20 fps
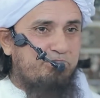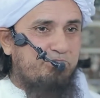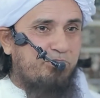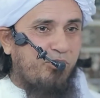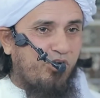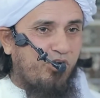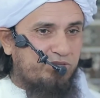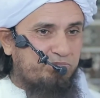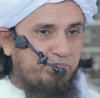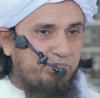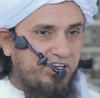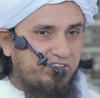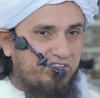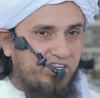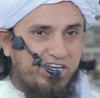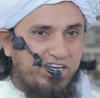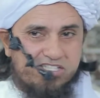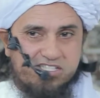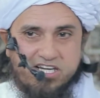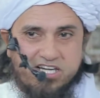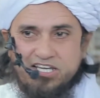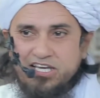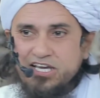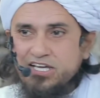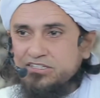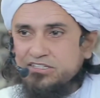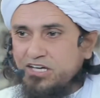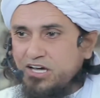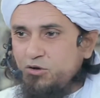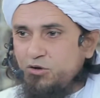तो ये बहुत बेहतरीन
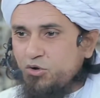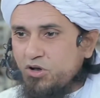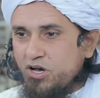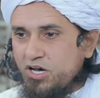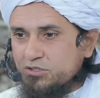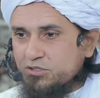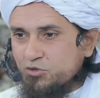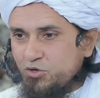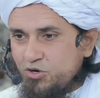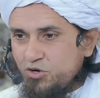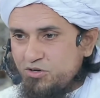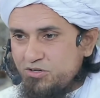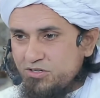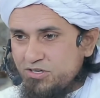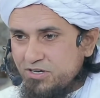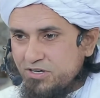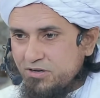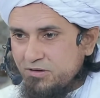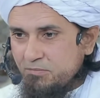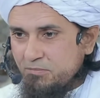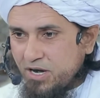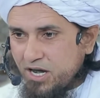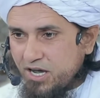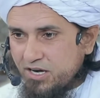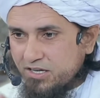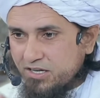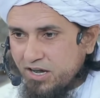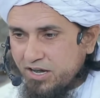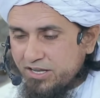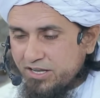जरिया है ताल्लुक को
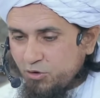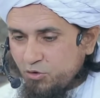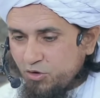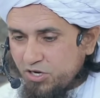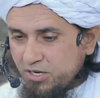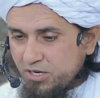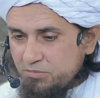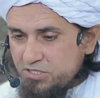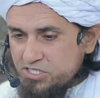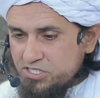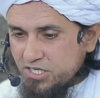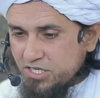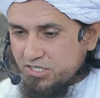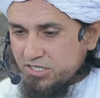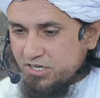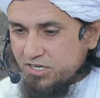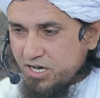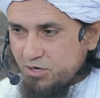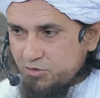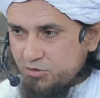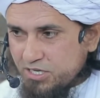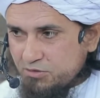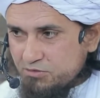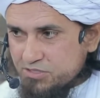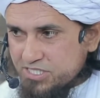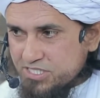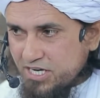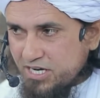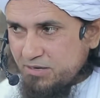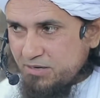बहाल कर दिया देखो नबी सल्लल्लाहु
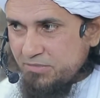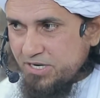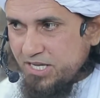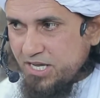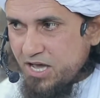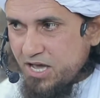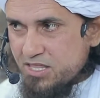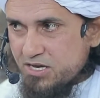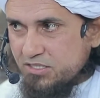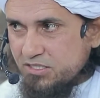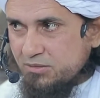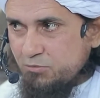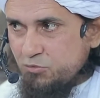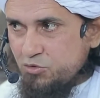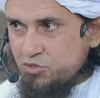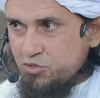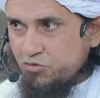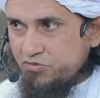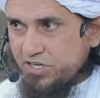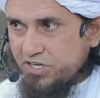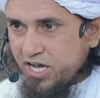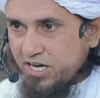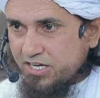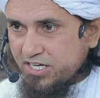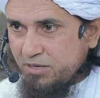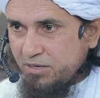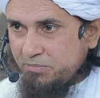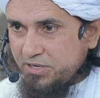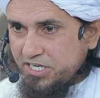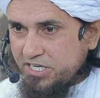अलैहि वसल्लम ने हज़रत अबू
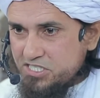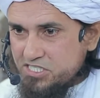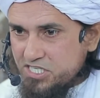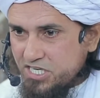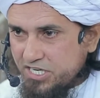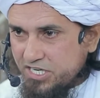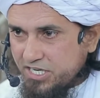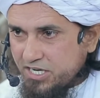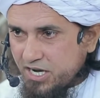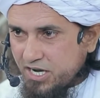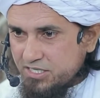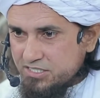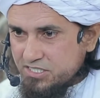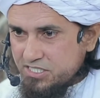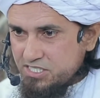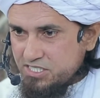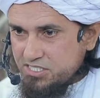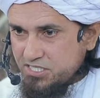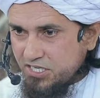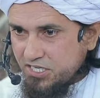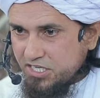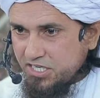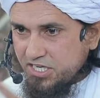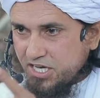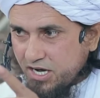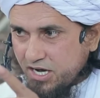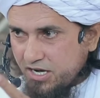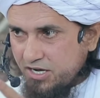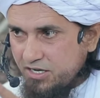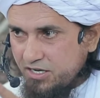सुफियान की बेटी से निकाह जिस दिन
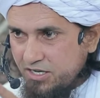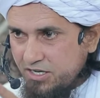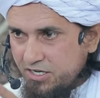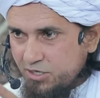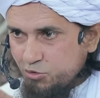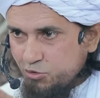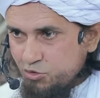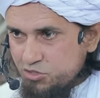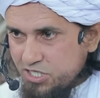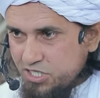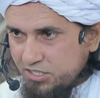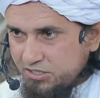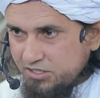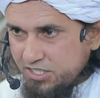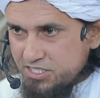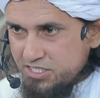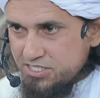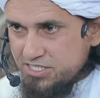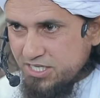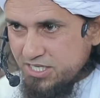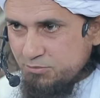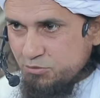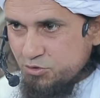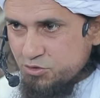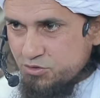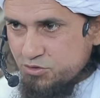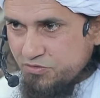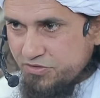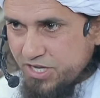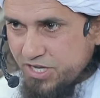किया उसी दिन से
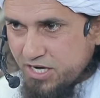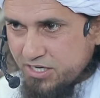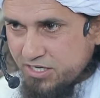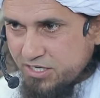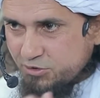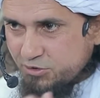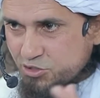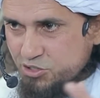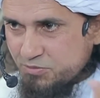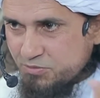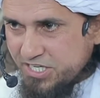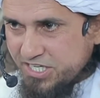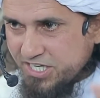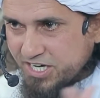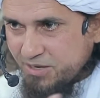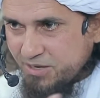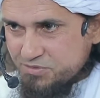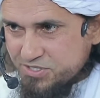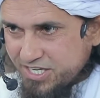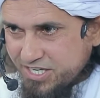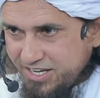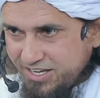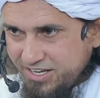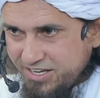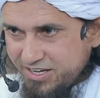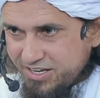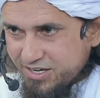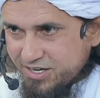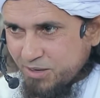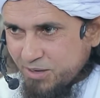अबू सुफियान की दुश्मनी
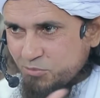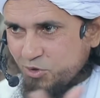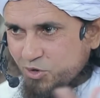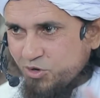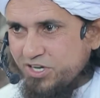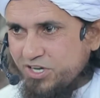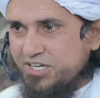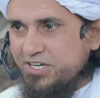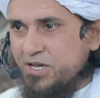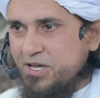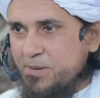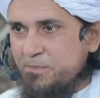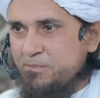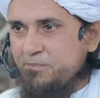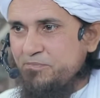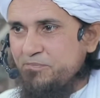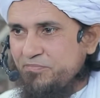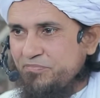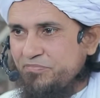आपसे कम हो गई